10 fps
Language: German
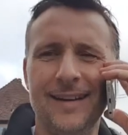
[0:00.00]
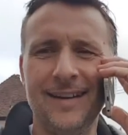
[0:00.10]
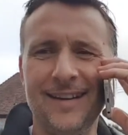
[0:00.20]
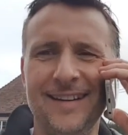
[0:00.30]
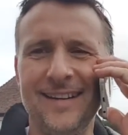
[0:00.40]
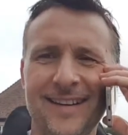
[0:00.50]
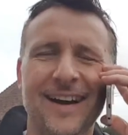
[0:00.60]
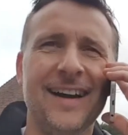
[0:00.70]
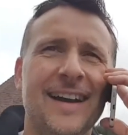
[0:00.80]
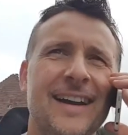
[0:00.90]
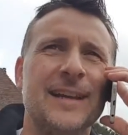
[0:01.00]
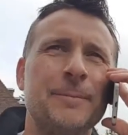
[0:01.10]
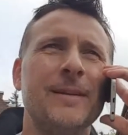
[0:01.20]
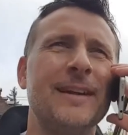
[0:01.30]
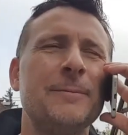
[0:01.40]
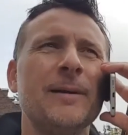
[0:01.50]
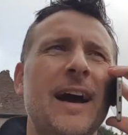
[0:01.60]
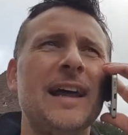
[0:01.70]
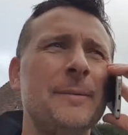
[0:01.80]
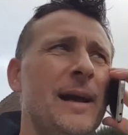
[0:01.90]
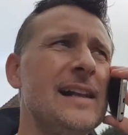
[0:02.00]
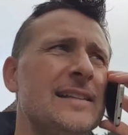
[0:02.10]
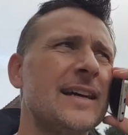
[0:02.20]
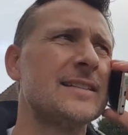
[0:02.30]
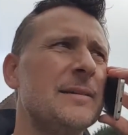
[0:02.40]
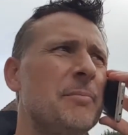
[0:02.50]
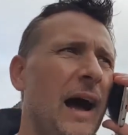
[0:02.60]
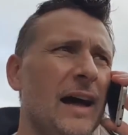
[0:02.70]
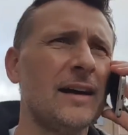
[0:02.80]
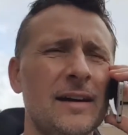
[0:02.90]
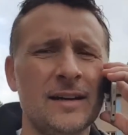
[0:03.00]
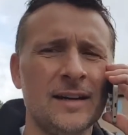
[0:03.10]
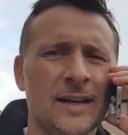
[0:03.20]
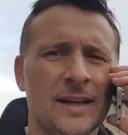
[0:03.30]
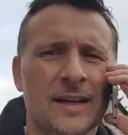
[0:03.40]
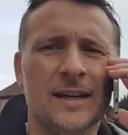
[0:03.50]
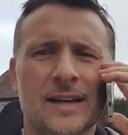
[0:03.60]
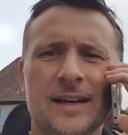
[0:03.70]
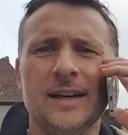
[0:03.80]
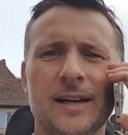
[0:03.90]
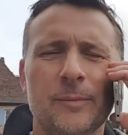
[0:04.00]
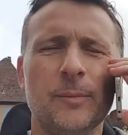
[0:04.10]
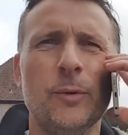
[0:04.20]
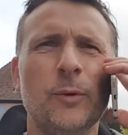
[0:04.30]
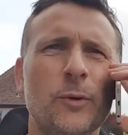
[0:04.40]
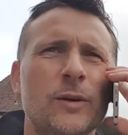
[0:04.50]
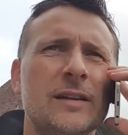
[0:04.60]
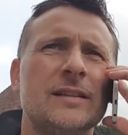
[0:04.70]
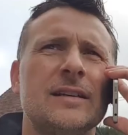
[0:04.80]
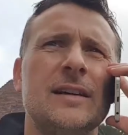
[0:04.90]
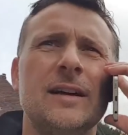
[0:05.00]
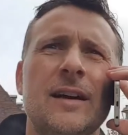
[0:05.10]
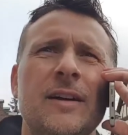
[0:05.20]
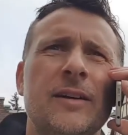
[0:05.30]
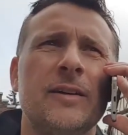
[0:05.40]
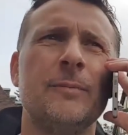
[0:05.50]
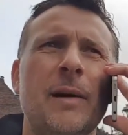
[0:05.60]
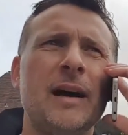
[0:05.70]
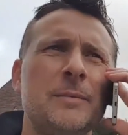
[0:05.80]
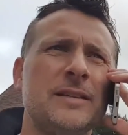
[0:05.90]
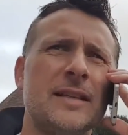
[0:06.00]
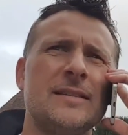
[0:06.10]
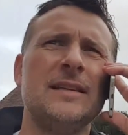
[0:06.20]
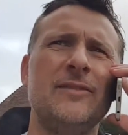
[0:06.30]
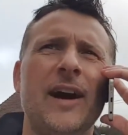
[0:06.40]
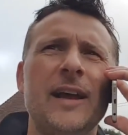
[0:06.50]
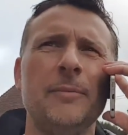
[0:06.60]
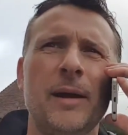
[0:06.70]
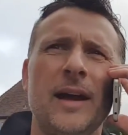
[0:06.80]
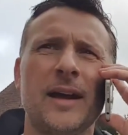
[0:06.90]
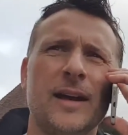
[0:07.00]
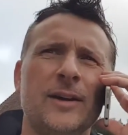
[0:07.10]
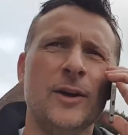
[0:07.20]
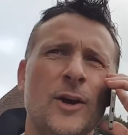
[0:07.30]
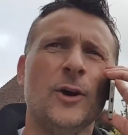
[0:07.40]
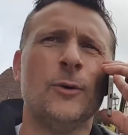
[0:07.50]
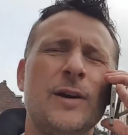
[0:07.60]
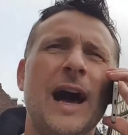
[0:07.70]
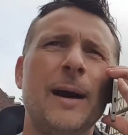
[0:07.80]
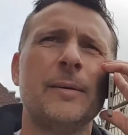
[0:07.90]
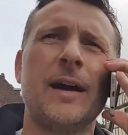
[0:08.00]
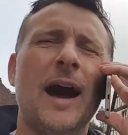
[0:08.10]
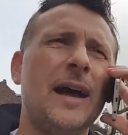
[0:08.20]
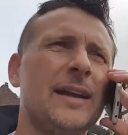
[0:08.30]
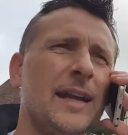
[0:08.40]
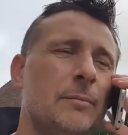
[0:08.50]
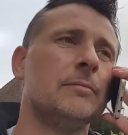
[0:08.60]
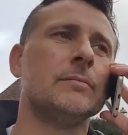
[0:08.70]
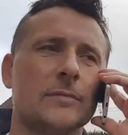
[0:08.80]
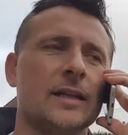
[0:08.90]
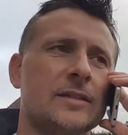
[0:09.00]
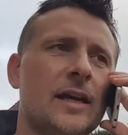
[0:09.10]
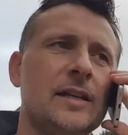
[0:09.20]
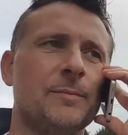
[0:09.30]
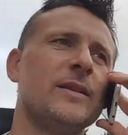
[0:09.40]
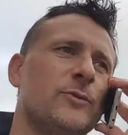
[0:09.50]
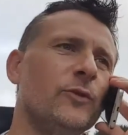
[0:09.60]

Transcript: ja. Manche. Ja. Ich, bin, bin gerade im Elsass in Bar ähm, und äh, mache mich jetzt in die Weinberge und habe gerade eben, ganz ehrlich, per